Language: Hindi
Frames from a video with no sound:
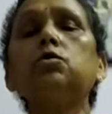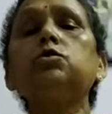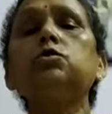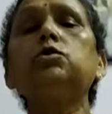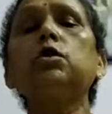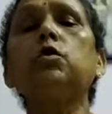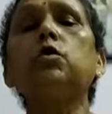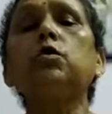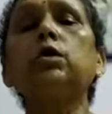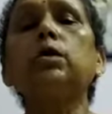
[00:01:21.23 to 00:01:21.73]

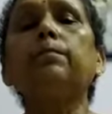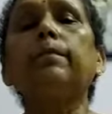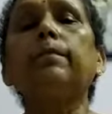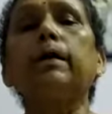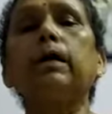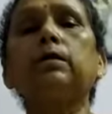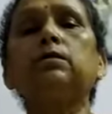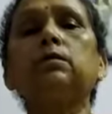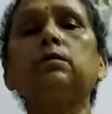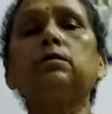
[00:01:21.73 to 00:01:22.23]
कुछ दिनों के
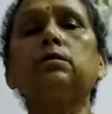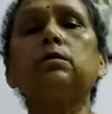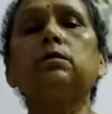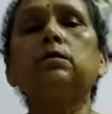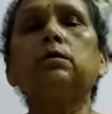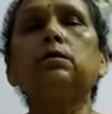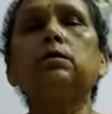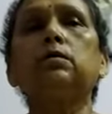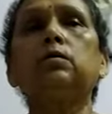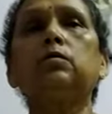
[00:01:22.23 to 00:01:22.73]
बाद
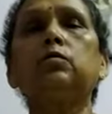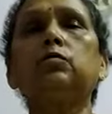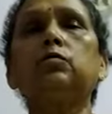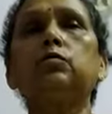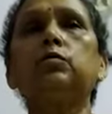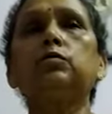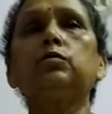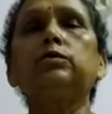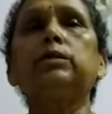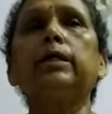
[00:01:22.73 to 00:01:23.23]

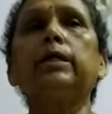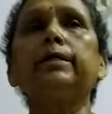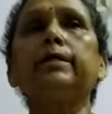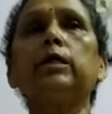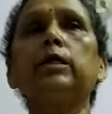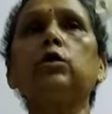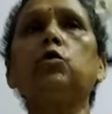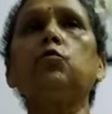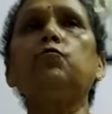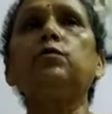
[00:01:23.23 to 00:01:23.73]
उस
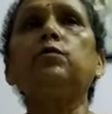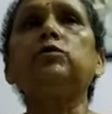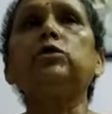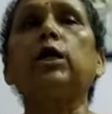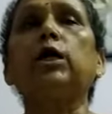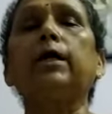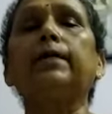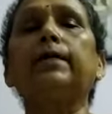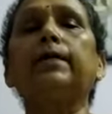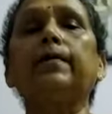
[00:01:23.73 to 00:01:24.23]
लड़के को
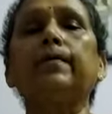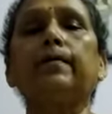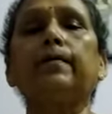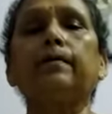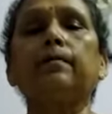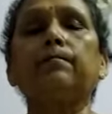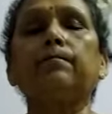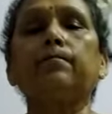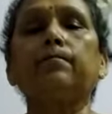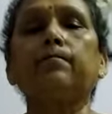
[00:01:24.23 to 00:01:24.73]
विचार
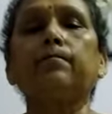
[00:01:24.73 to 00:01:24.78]
आया